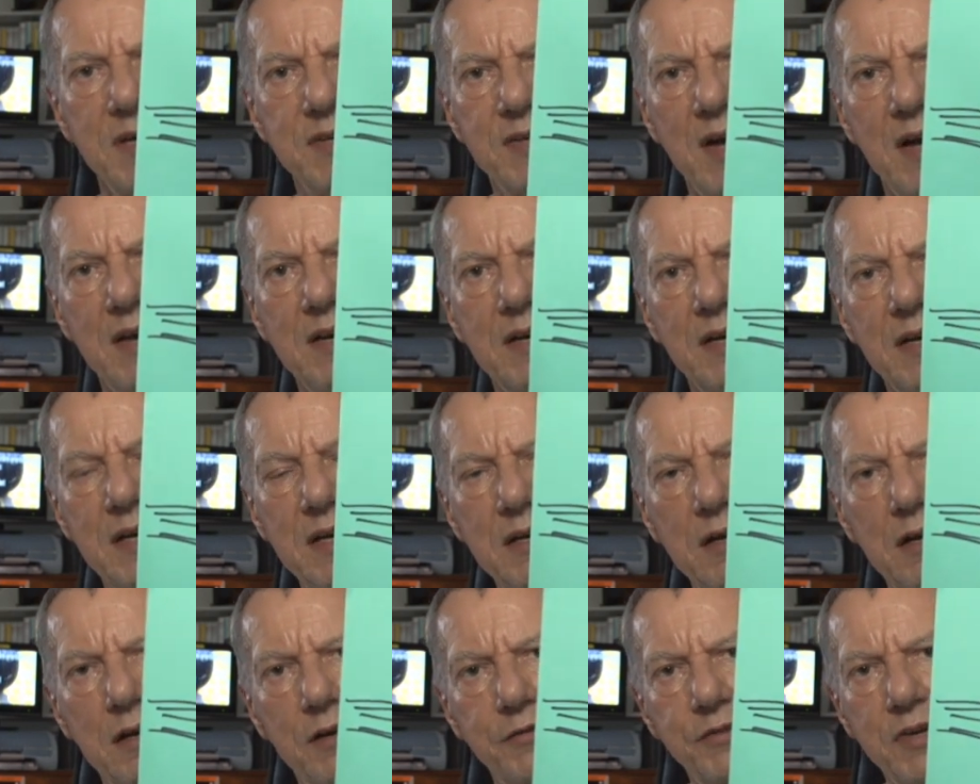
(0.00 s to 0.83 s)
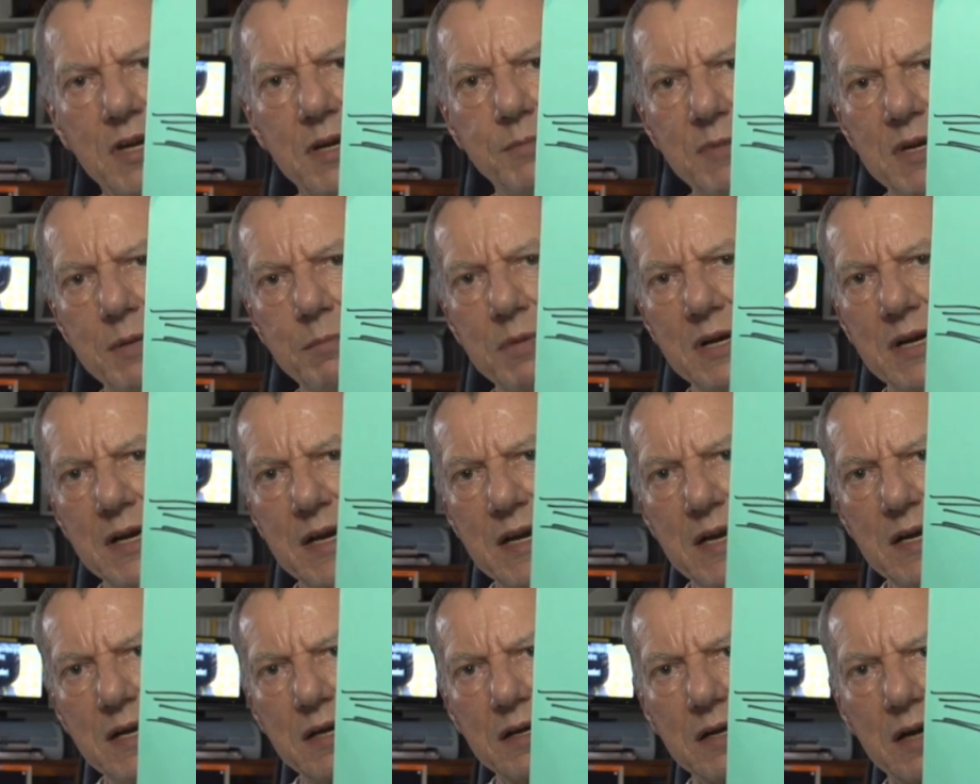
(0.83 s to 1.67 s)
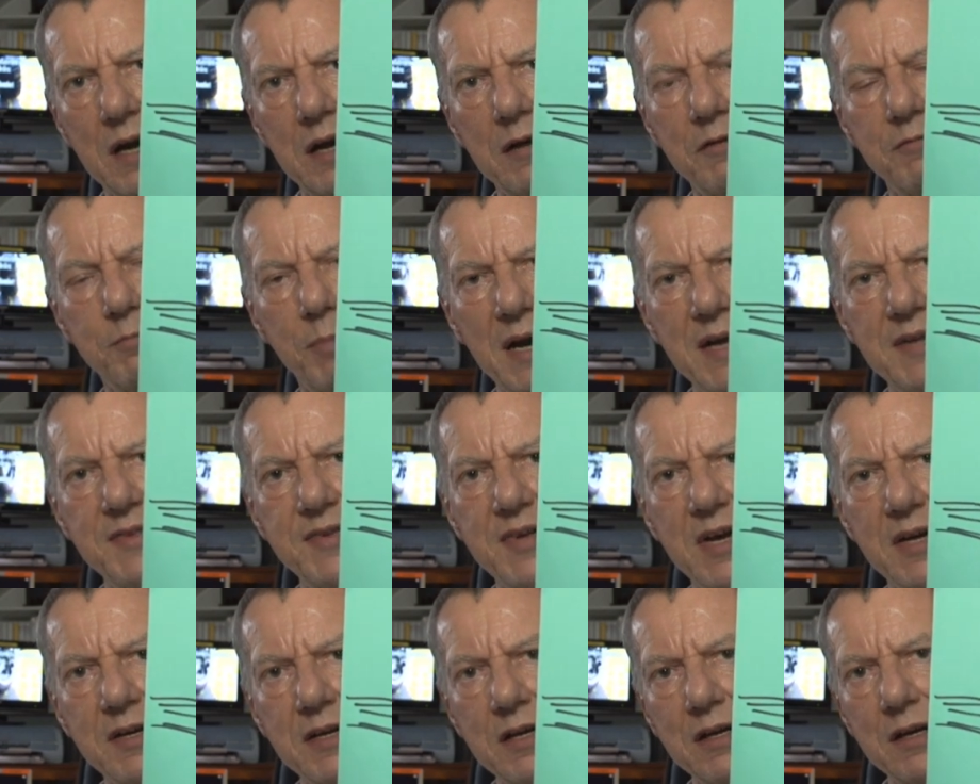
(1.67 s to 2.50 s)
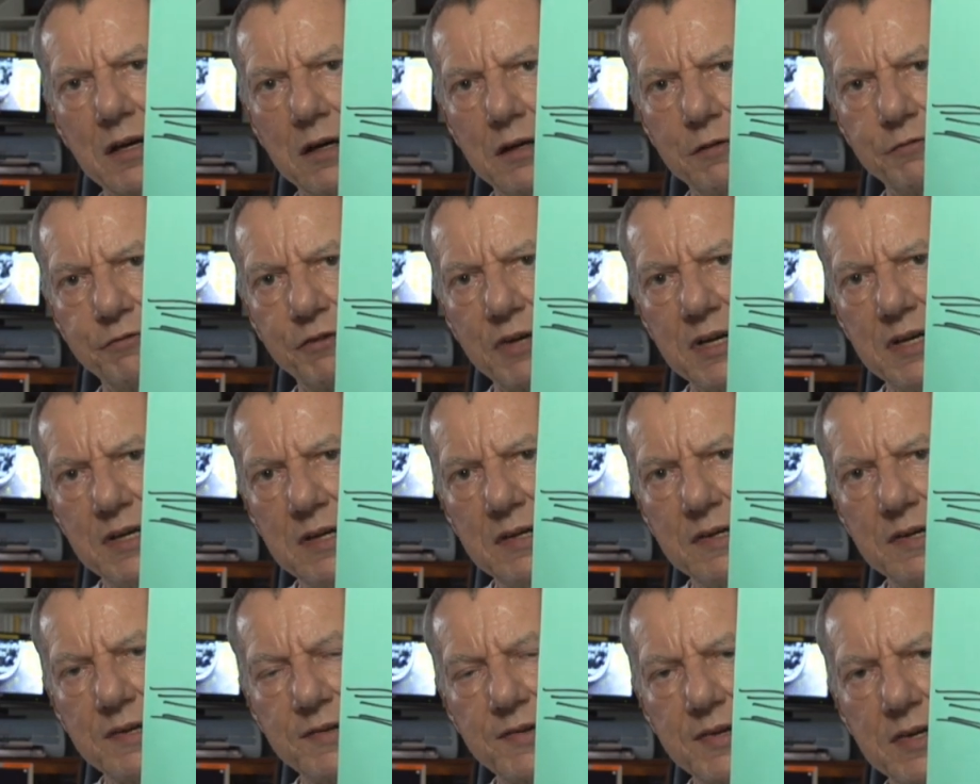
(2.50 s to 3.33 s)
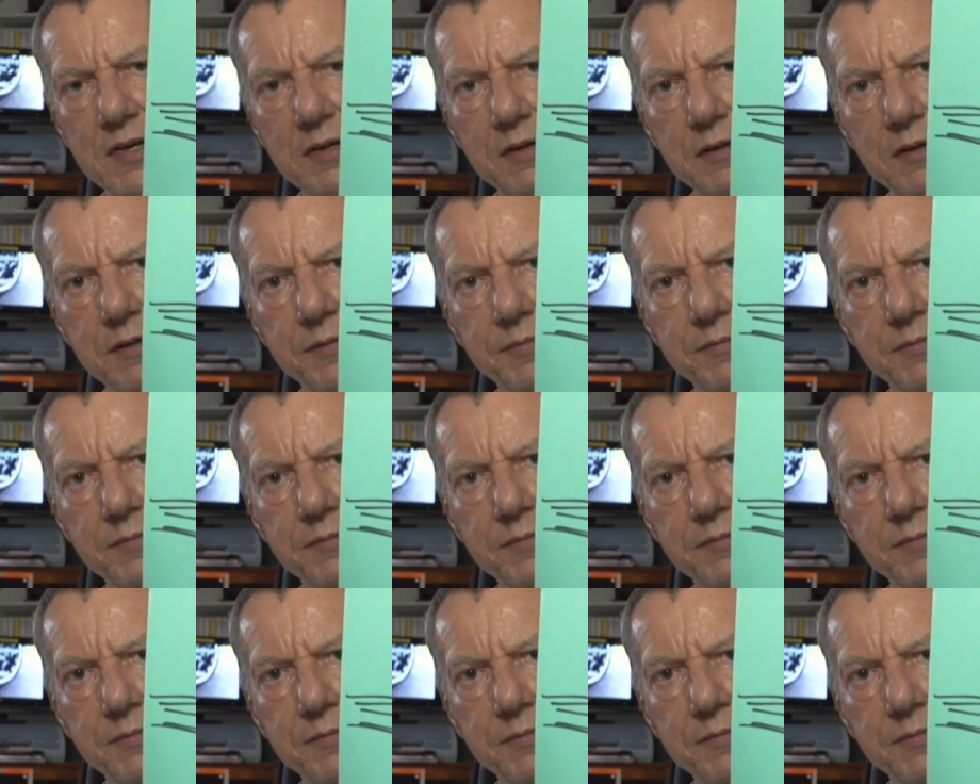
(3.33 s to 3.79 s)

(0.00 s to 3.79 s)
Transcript: Metallring, auf dem die Belege beidseitig aufgenietet sind.